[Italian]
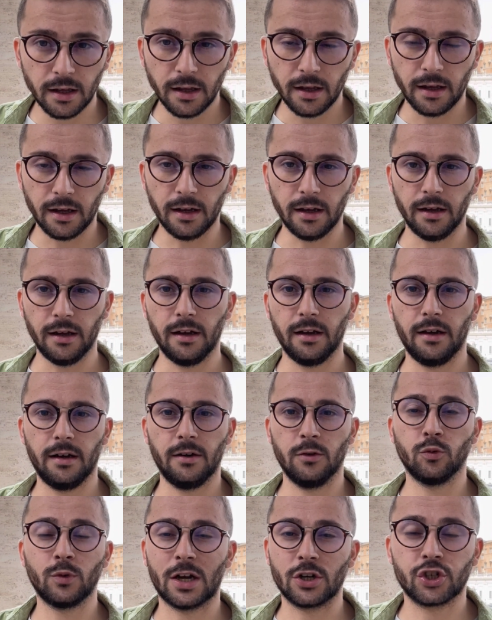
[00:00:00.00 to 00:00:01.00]
eh,
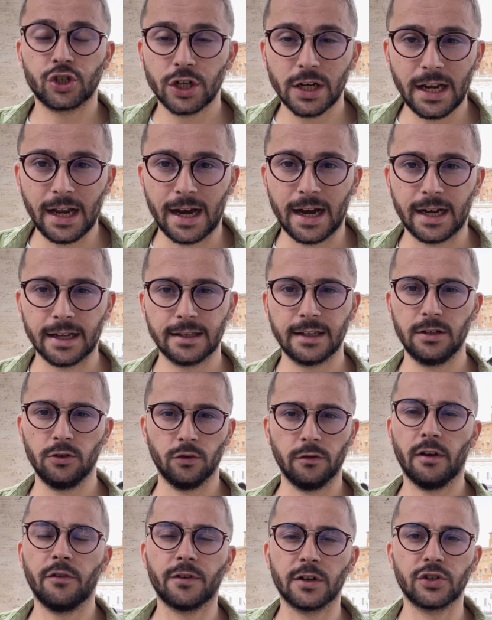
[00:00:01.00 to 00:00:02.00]
una scenata
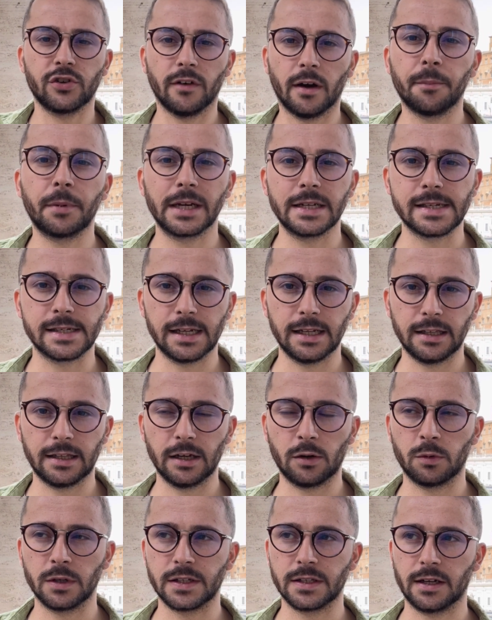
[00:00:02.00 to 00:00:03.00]
dove faceva
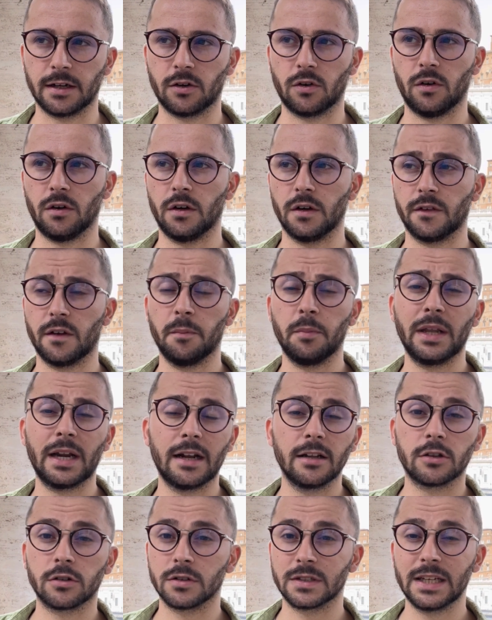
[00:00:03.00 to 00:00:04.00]
presente questa cosa.
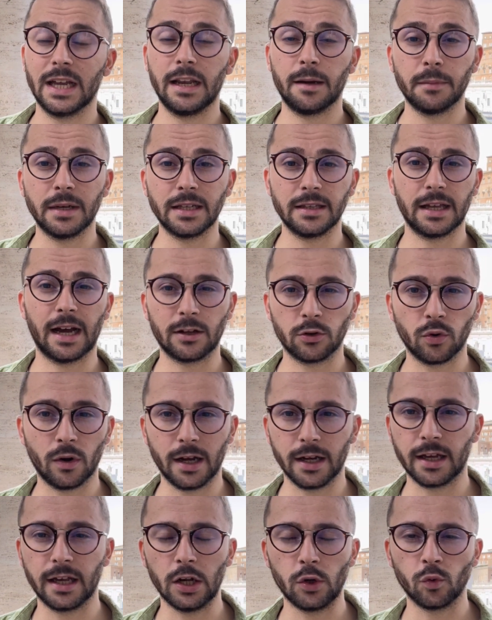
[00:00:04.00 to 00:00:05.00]
Peraltro si è lamentato
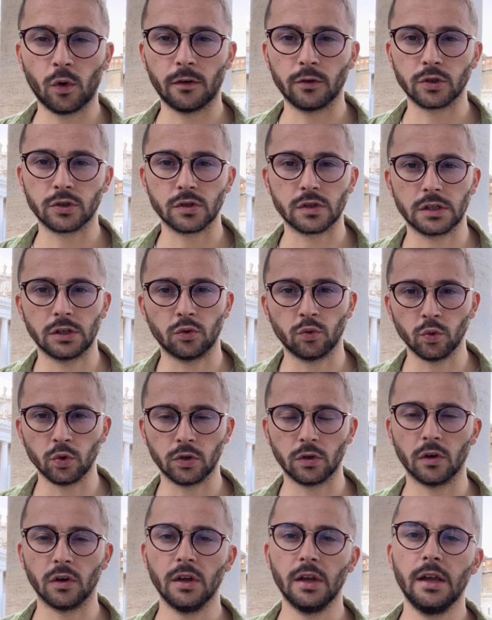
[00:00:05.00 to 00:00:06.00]
anche il nuovo
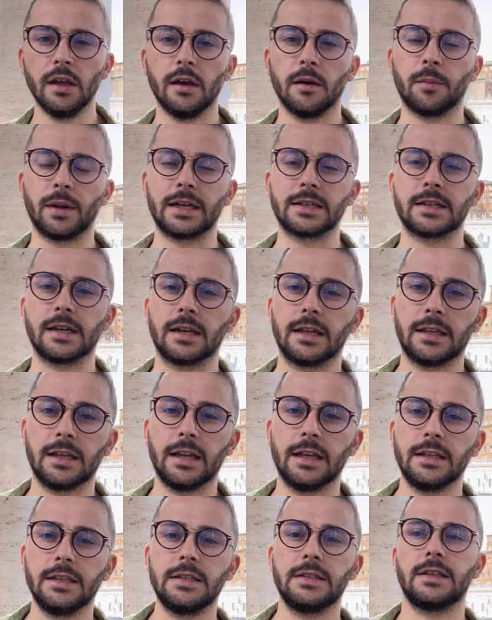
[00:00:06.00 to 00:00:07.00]
sostituto per la
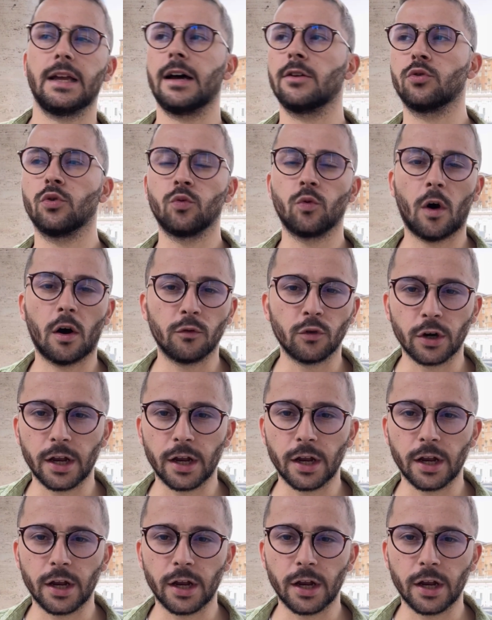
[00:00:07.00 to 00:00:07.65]
segreteria di Stato, nuovo